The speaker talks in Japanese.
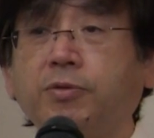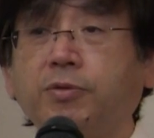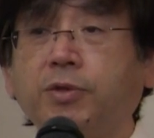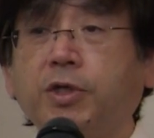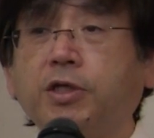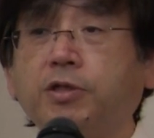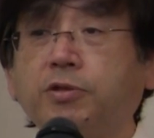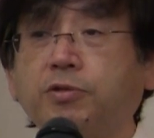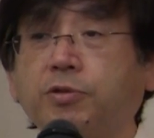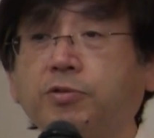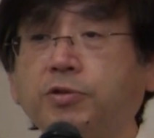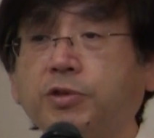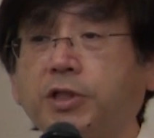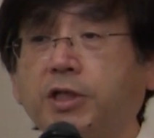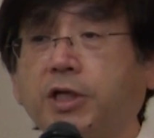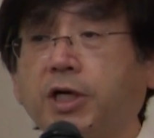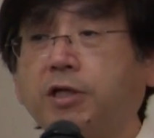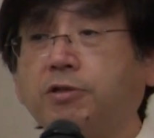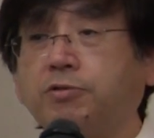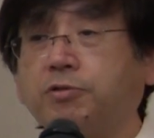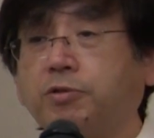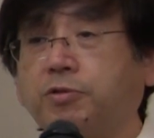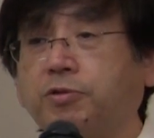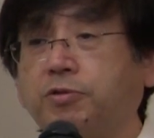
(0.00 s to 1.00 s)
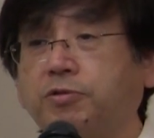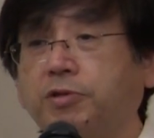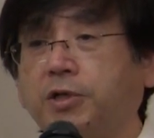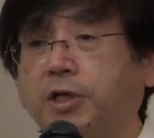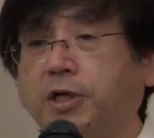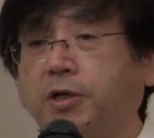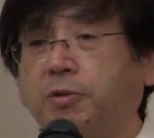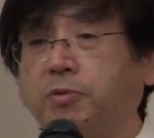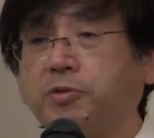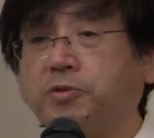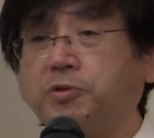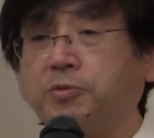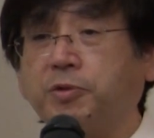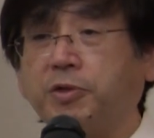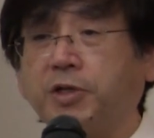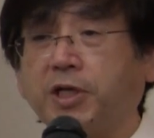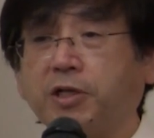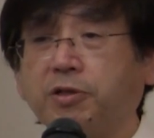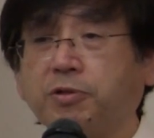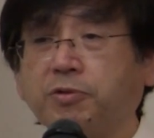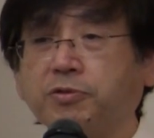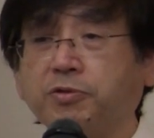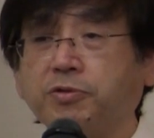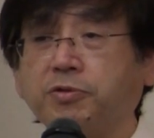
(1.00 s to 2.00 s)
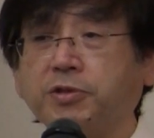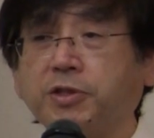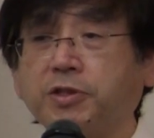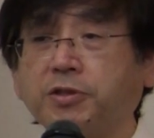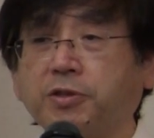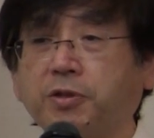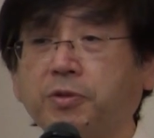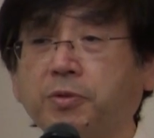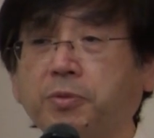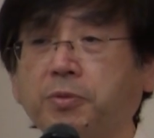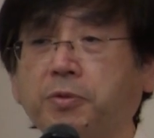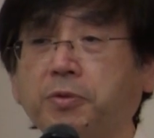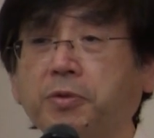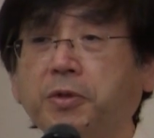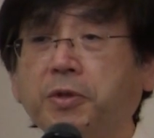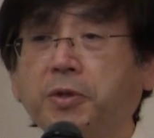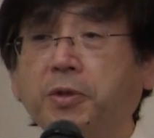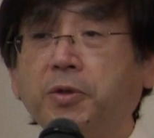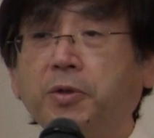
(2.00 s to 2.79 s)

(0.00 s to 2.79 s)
で依存性があるぞというなら僕も納得するんですけども